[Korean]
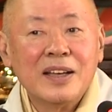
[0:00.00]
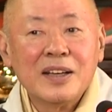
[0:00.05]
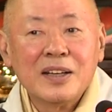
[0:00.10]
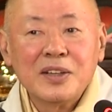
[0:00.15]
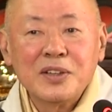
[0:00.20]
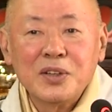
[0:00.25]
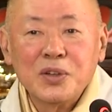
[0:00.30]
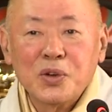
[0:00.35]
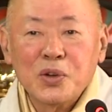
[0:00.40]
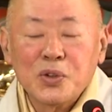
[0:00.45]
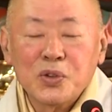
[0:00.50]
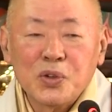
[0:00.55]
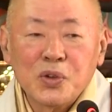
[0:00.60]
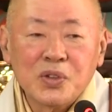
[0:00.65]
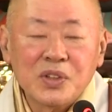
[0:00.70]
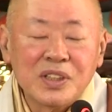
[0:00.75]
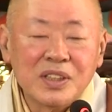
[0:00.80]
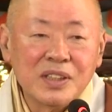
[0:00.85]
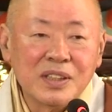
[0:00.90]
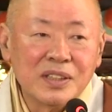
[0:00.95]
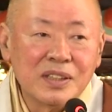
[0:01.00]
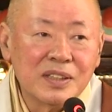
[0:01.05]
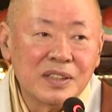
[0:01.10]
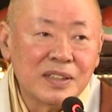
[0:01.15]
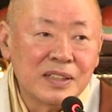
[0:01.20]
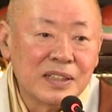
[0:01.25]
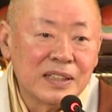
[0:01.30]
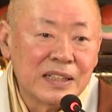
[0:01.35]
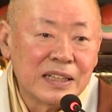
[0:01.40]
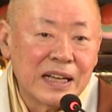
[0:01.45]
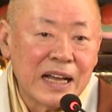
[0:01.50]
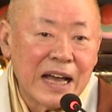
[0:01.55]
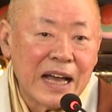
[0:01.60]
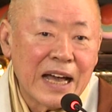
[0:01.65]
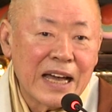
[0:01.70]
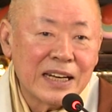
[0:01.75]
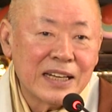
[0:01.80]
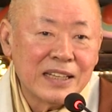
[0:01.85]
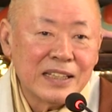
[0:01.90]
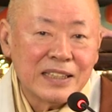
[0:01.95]
그리고 또 그
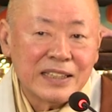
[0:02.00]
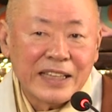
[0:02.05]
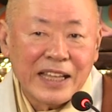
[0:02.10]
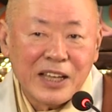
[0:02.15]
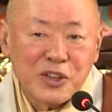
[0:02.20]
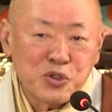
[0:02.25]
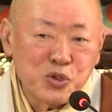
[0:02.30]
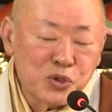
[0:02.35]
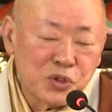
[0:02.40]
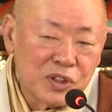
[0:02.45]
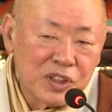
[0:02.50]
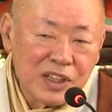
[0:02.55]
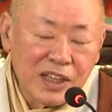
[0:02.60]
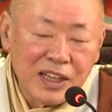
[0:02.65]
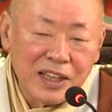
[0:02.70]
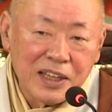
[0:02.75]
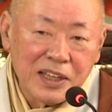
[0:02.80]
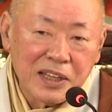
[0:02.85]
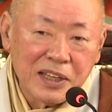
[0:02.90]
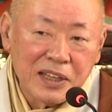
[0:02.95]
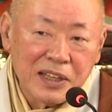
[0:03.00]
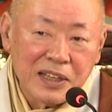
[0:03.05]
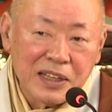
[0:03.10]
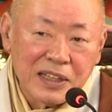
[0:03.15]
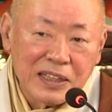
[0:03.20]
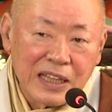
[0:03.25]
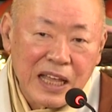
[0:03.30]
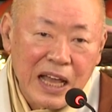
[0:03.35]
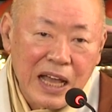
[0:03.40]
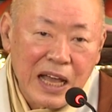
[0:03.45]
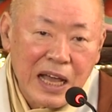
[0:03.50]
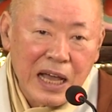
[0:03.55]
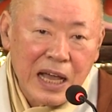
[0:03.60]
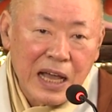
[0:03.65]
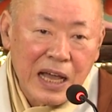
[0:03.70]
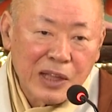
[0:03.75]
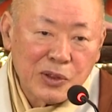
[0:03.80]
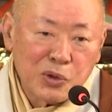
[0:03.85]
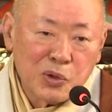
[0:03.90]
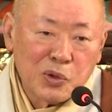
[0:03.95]
하늘 대중들이
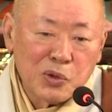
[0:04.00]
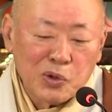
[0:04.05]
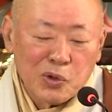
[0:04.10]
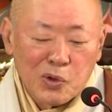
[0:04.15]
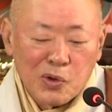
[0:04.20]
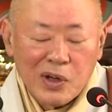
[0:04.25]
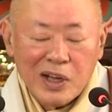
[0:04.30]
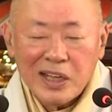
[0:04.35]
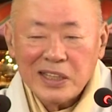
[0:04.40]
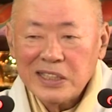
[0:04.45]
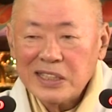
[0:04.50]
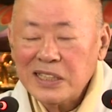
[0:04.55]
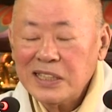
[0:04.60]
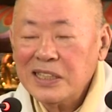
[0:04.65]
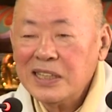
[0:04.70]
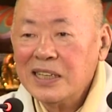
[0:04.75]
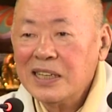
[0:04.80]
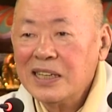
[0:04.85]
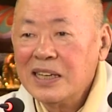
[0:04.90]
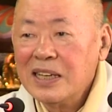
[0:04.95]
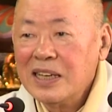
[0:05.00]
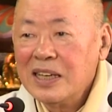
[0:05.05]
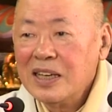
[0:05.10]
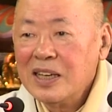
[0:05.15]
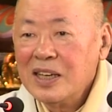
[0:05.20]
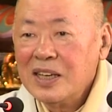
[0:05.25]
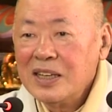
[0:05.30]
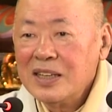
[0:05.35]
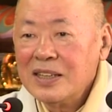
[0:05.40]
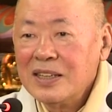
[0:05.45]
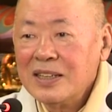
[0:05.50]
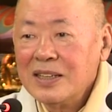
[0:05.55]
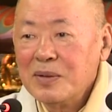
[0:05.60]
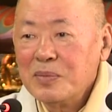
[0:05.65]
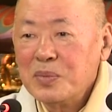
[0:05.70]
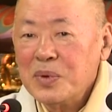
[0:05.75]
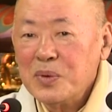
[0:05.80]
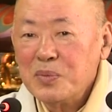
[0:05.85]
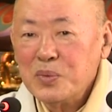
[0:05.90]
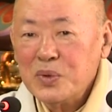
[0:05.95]
다 또 똑같이
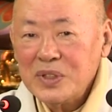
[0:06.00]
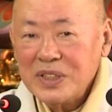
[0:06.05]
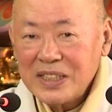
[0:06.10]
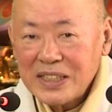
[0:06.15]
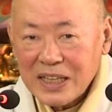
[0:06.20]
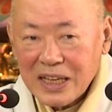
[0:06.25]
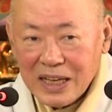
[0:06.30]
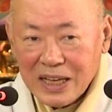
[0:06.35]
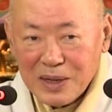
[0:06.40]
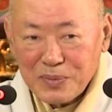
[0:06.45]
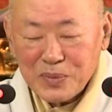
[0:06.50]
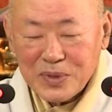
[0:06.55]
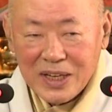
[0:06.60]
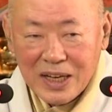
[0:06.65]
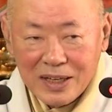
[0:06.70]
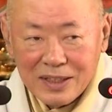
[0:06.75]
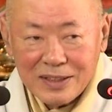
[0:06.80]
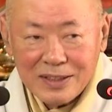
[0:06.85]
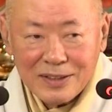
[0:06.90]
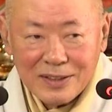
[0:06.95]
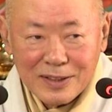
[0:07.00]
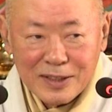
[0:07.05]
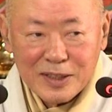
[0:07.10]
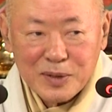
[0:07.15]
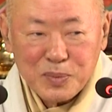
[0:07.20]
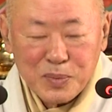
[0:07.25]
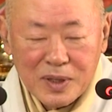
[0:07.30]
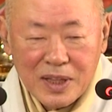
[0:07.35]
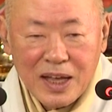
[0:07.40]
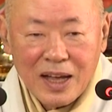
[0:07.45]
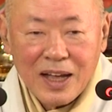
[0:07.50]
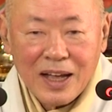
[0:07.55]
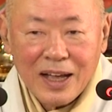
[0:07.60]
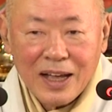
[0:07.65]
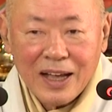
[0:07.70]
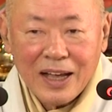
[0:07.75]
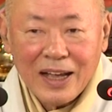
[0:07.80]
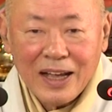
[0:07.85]
본문 참 잘 들었습니다.